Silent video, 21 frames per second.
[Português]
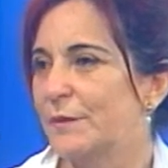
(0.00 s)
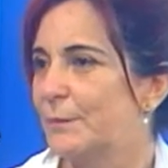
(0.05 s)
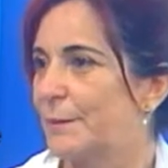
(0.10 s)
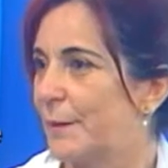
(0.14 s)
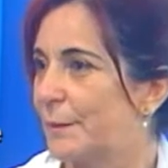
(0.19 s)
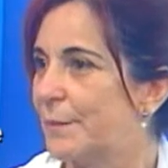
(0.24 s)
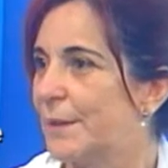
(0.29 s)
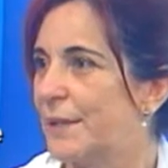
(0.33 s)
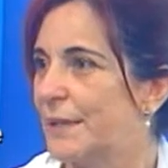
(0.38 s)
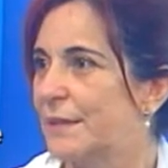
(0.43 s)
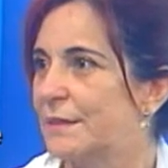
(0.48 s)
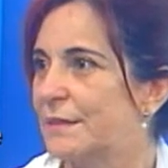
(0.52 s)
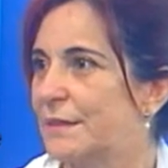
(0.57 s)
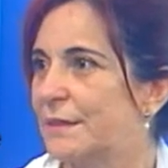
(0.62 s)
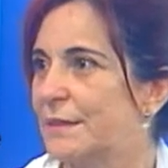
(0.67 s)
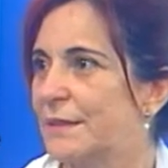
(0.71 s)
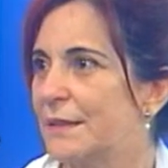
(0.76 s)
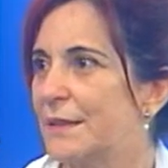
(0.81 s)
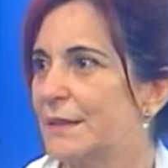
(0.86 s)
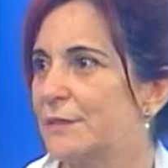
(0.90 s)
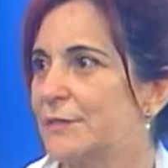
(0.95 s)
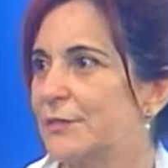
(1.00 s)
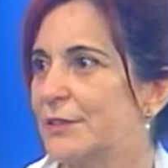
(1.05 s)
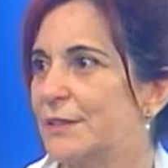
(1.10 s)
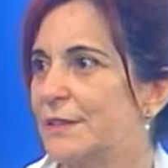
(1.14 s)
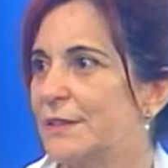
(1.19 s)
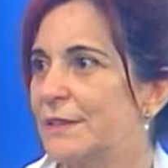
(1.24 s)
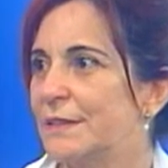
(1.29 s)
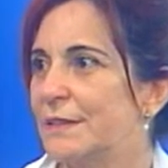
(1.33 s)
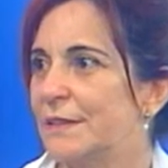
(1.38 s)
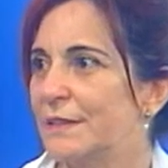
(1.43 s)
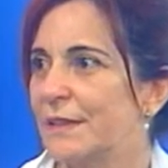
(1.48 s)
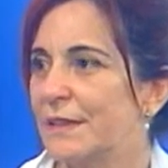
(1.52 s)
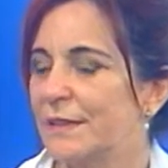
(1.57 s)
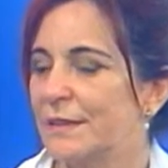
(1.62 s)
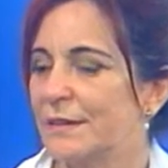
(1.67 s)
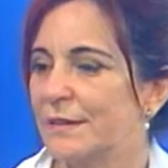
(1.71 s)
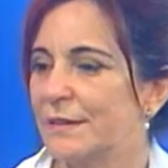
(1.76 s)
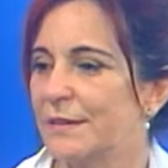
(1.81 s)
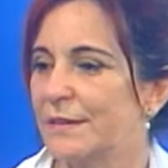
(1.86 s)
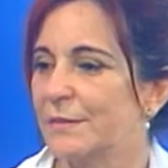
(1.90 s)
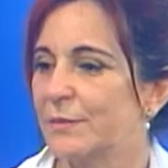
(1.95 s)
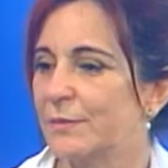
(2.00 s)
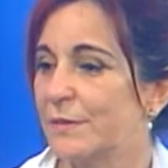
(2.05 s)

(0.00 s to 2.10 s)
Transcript: uma meta, né, de, ah,